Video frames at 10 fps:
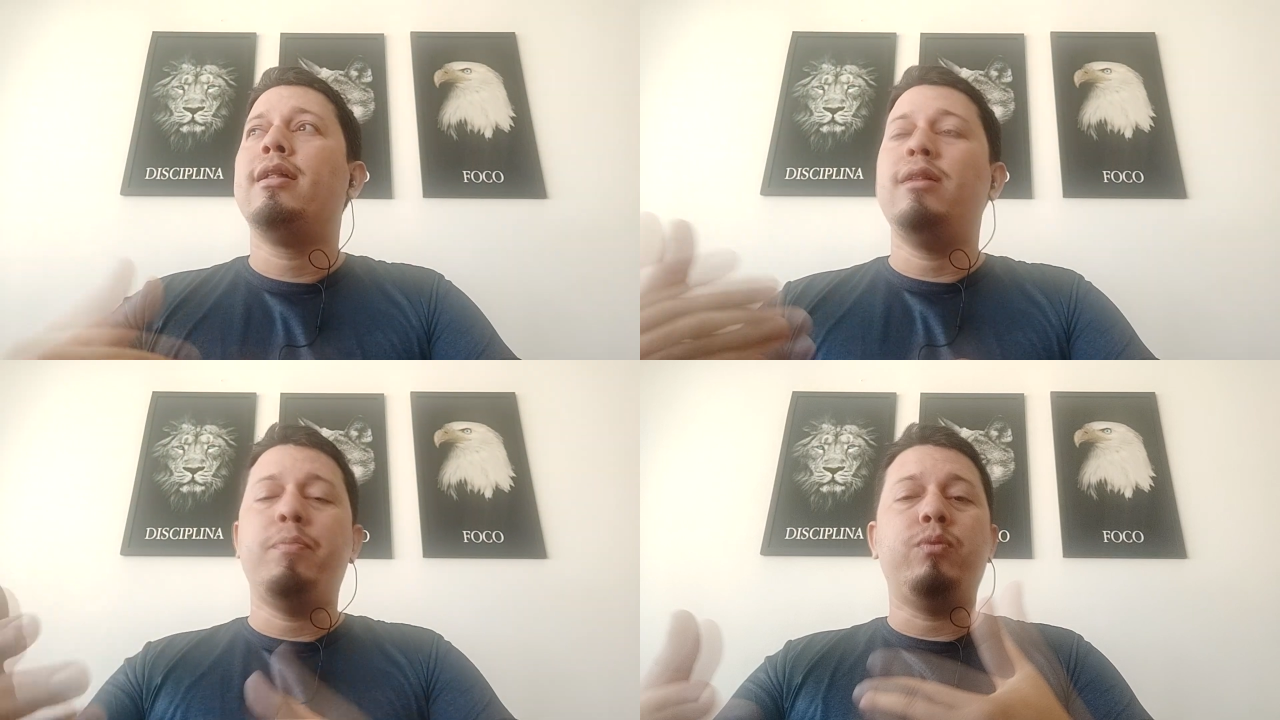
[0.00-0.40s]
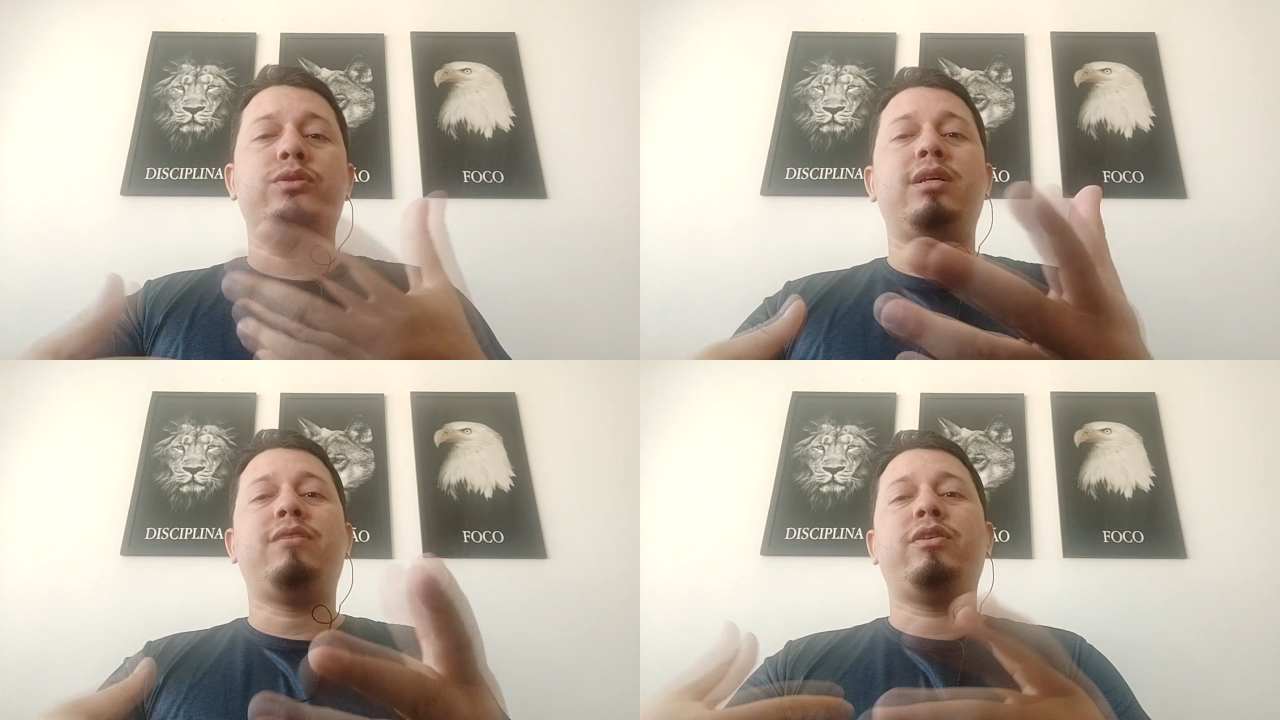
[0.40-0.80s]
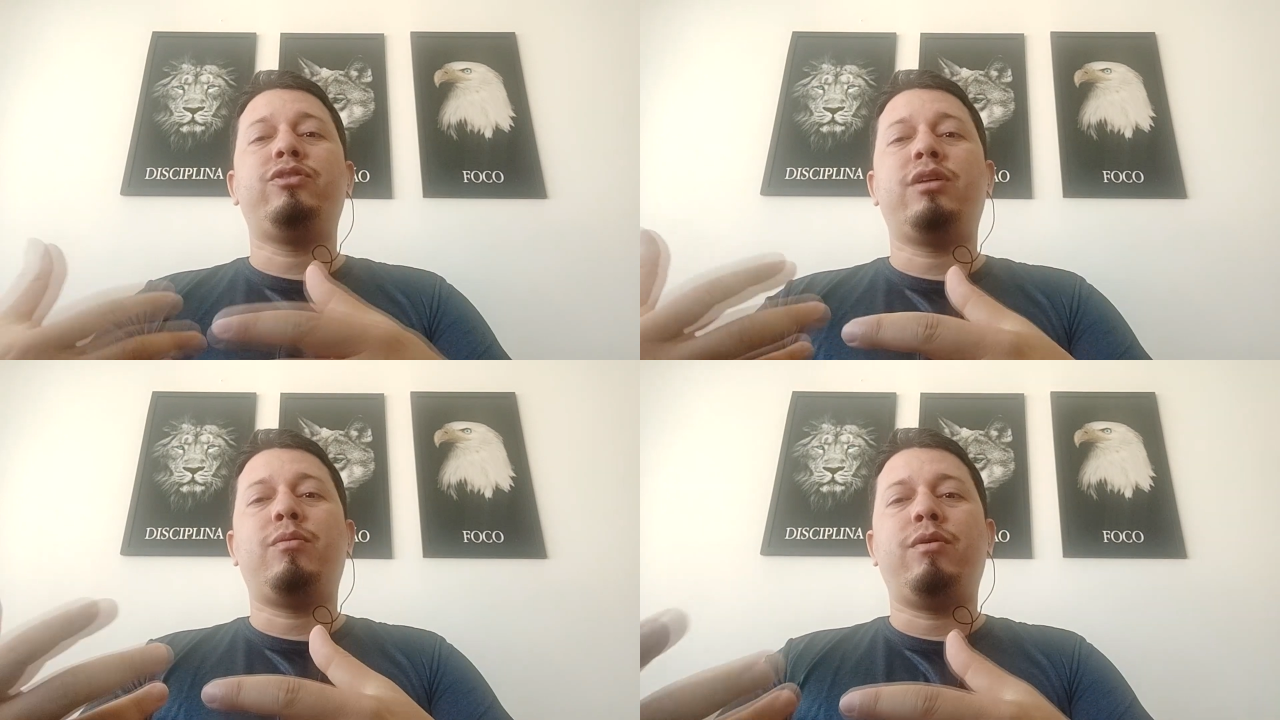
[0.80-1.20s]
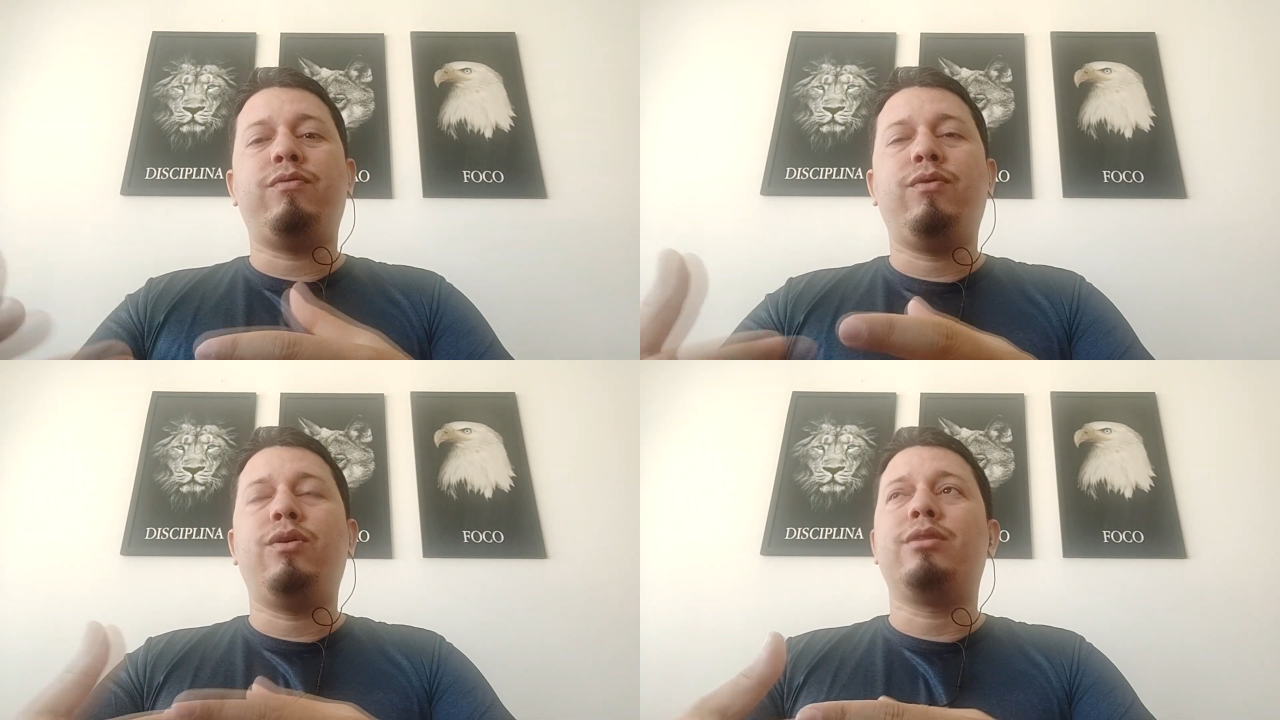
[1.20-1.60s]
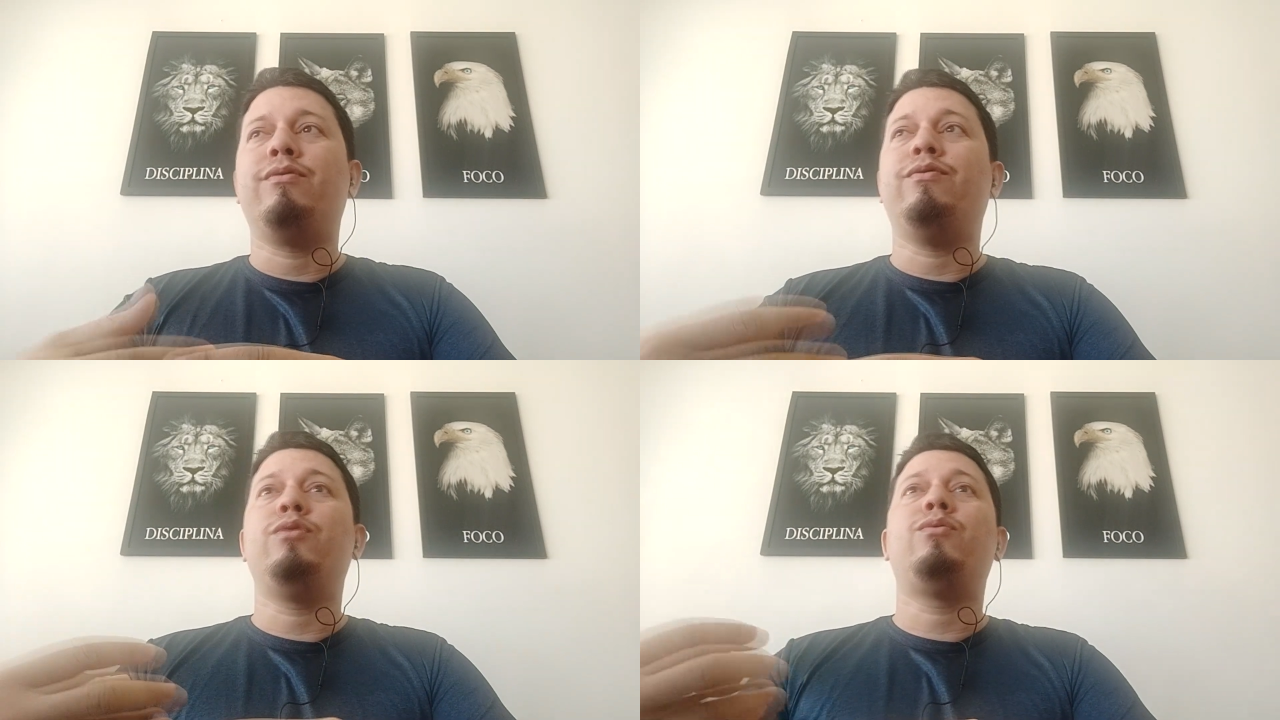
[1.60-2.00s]
Depois ela vai tirar uma
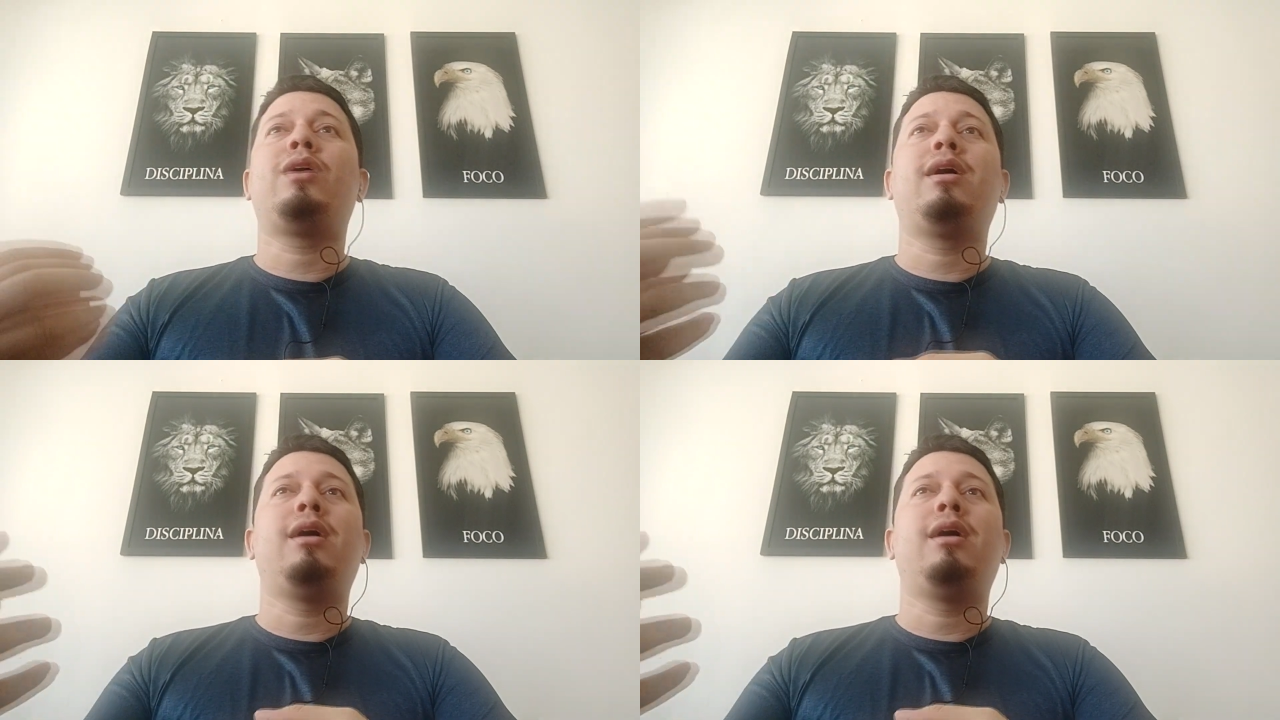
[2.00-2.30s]
foto, vê um